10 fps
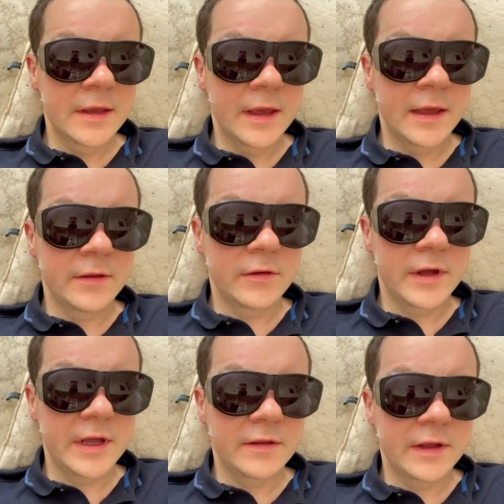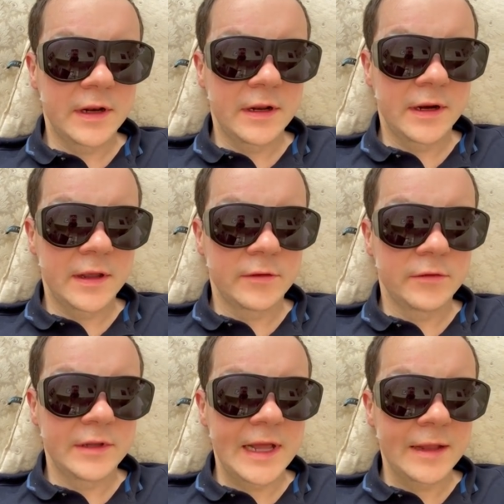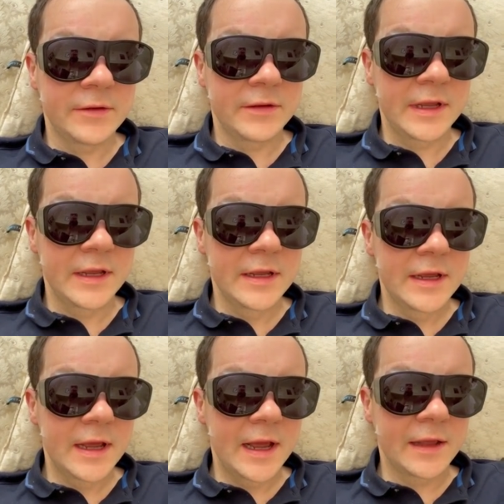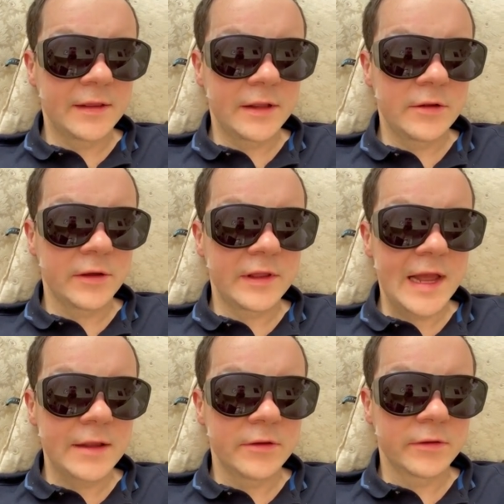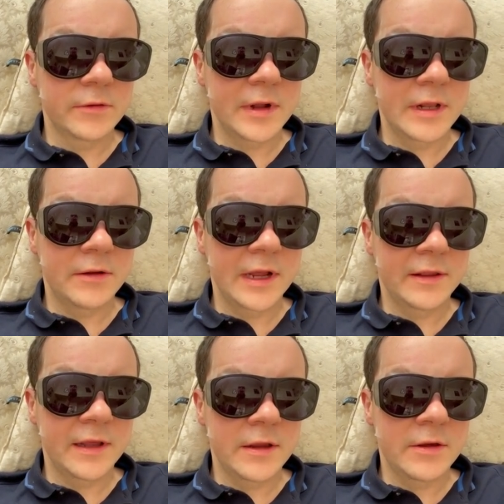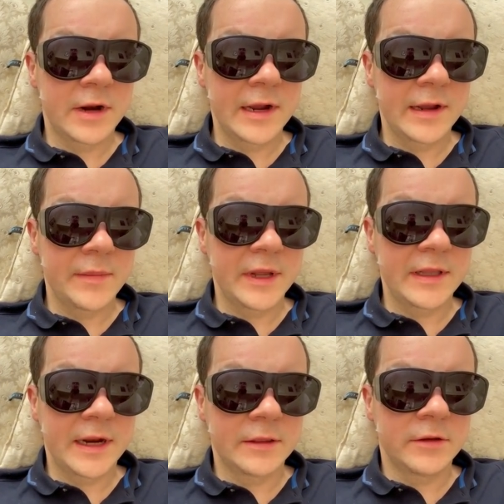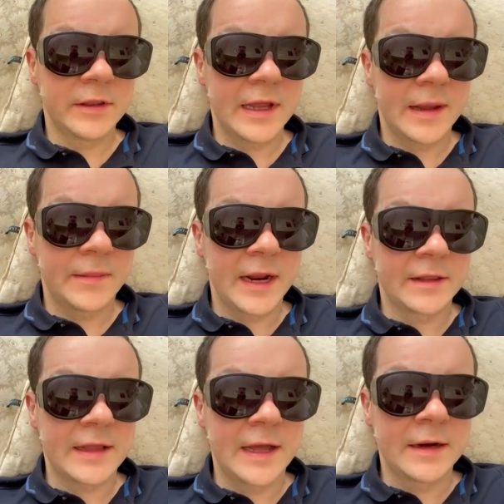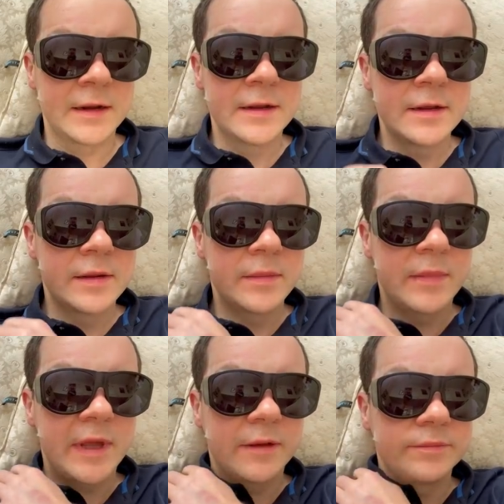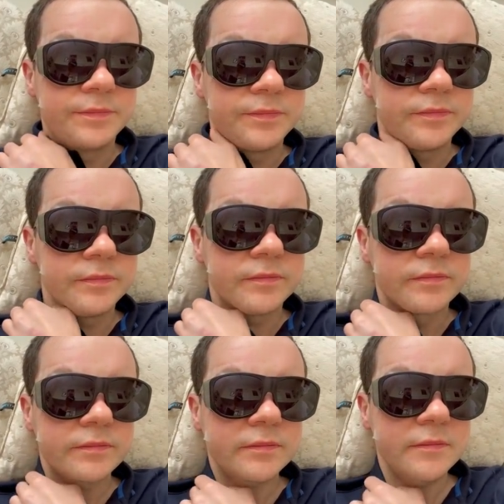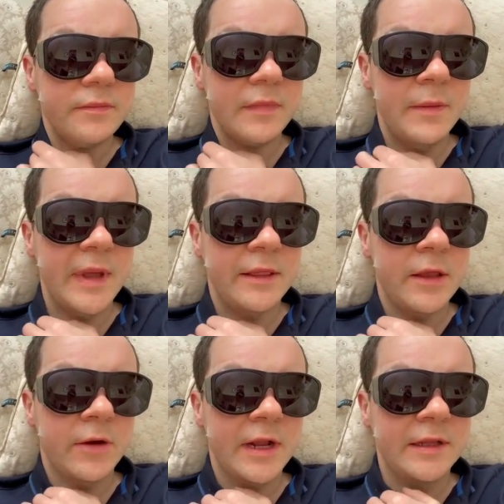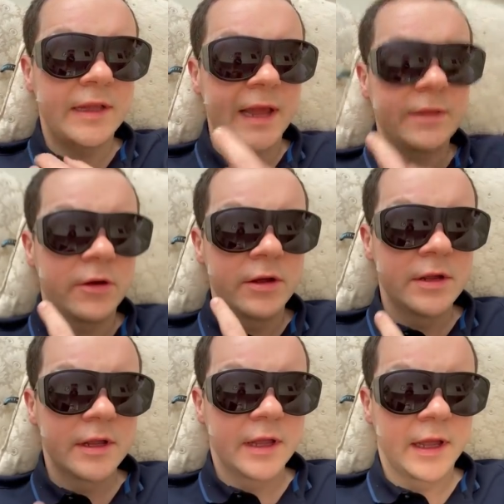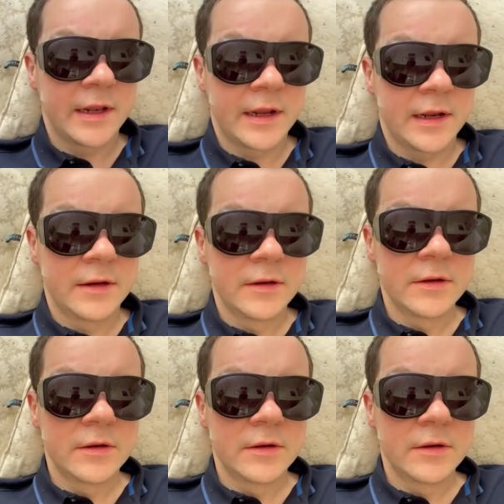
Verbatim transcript: Eso es el resultado de hace dos años cuando la señora que me trató de abrazar me metió el dedo en el